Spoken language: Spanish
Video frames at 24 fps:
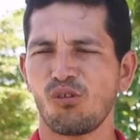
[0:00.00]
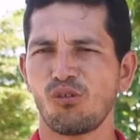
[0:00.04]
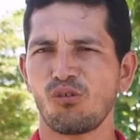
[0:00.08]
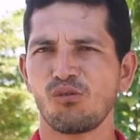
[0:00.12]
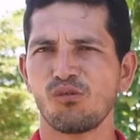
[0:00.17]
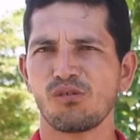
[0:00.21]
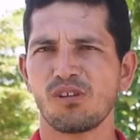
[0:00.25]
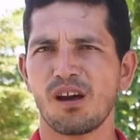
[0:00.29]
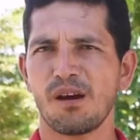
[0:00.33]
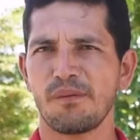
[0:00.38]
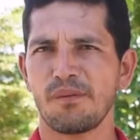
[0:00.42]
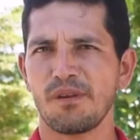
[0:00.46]

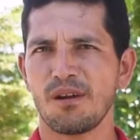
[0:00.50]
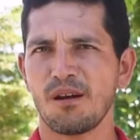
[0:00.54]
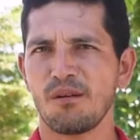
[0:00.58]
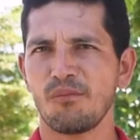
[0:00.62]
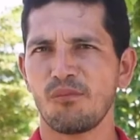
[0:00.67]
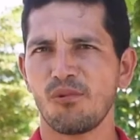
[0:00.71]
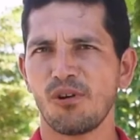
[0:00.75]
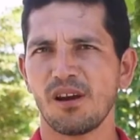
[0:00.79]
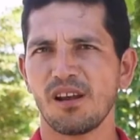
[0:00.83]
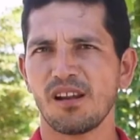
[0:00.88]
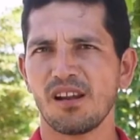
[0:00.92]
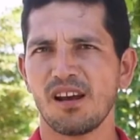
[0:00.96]
Con una vía
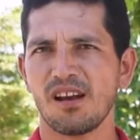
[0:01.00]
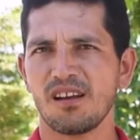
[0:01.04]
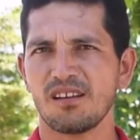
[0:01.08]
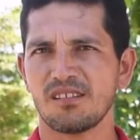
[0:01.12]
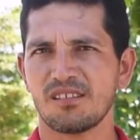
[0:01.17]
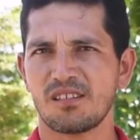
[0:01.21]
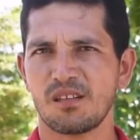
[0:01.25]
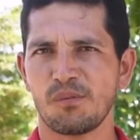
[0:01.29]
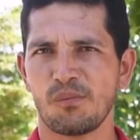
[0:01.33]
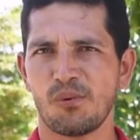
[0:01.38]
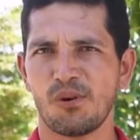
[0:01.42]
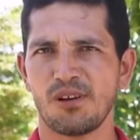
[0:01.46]

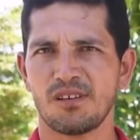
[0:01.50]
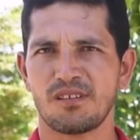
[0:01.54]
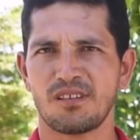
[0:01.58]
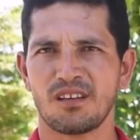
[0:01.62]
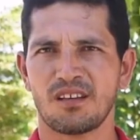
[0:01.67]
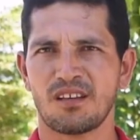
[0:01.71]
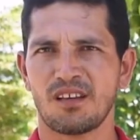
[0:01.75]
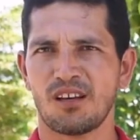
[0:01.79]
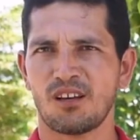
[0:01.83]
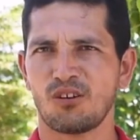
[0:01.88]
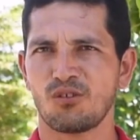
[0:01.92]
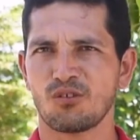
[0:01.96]
buena se puede
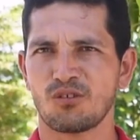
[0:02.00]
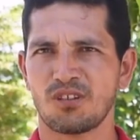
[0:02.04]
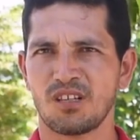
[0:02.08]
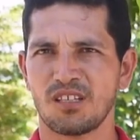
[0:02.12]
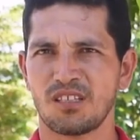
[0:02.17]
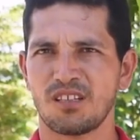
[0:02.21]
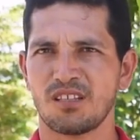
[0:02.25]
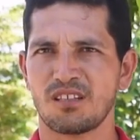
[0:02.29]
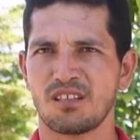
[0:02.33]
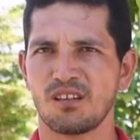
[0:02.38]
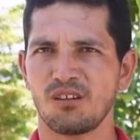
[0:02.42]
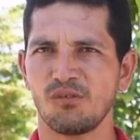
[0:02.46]
decir que es
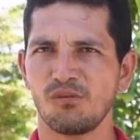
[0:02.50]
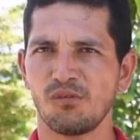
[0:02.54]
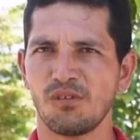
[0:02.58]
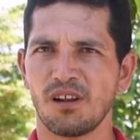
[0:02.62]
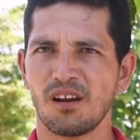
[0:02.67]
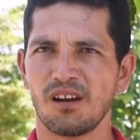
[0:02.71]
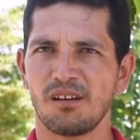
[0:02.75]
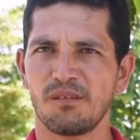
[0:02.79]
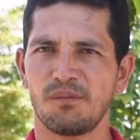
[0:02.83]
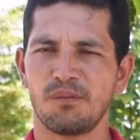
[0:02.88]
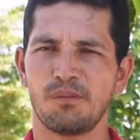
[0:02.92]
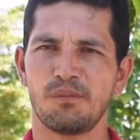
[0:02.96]
cosecha
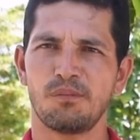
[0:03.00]
segura,